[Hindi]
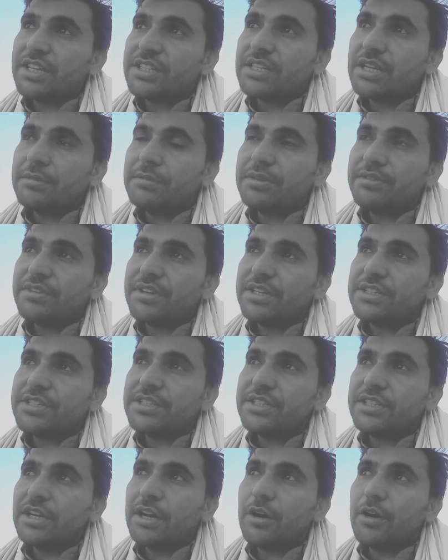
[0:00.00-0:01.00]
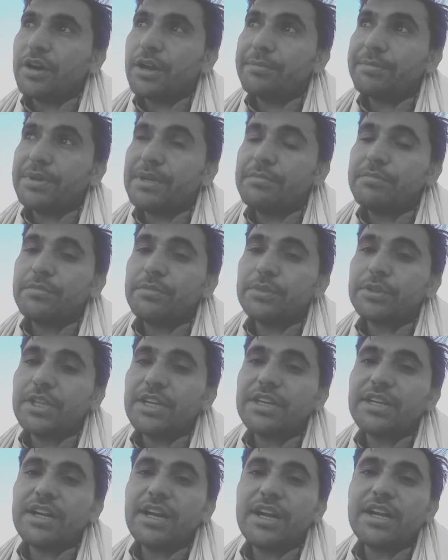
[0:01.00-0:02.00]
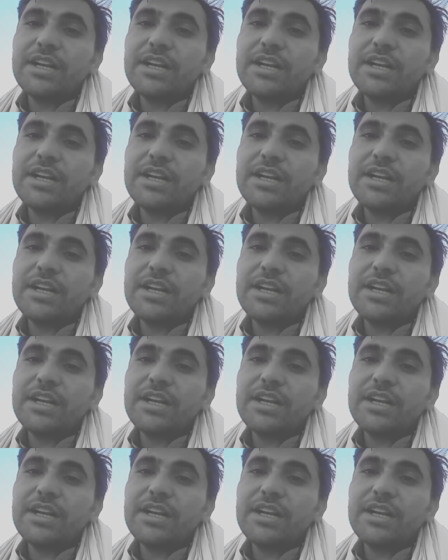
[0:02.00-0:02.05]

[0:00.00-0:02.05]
असामी वैकेंसी और अपने मुतल